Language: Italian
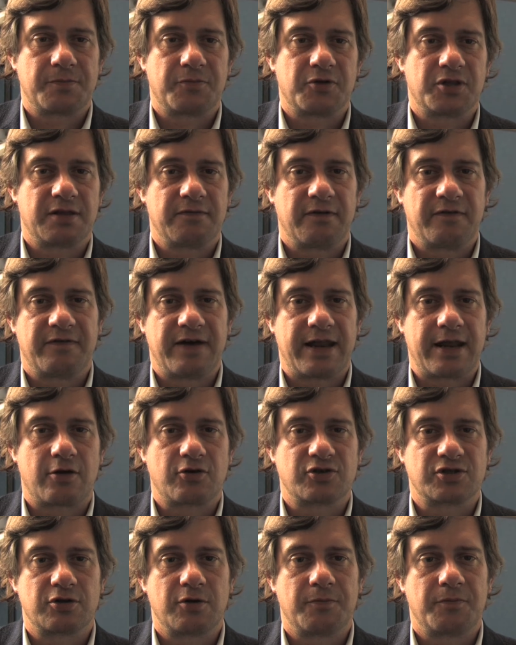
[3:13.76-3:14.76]
poteva fare
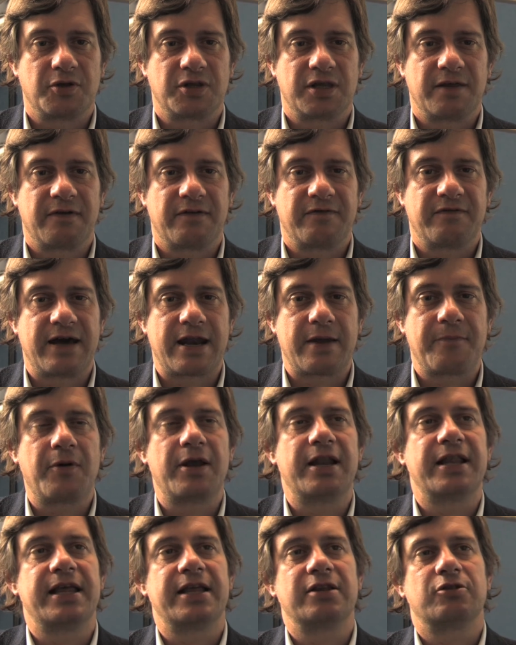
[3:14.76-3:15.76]
cosa non poteva fare. Poi
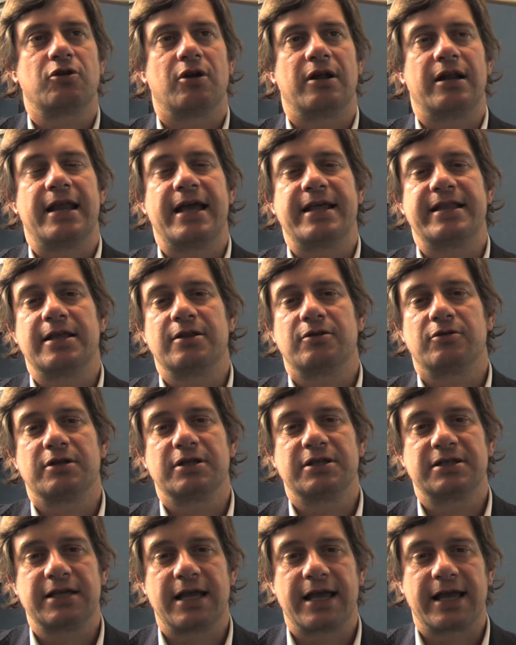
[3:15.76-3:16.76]
lei dentro, lei dentro di
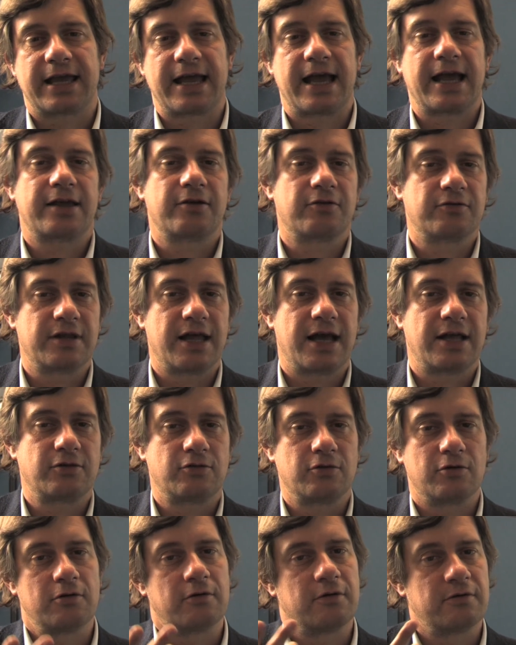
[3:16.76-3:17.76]
sé, che è anche un
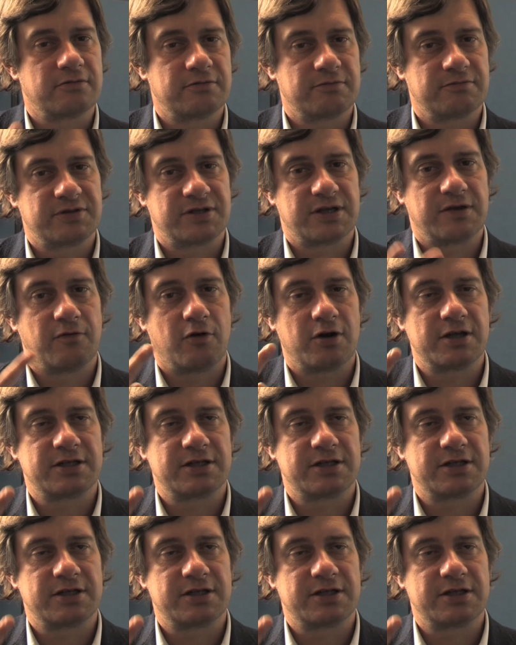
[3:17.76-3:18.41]
dato, se vuoi,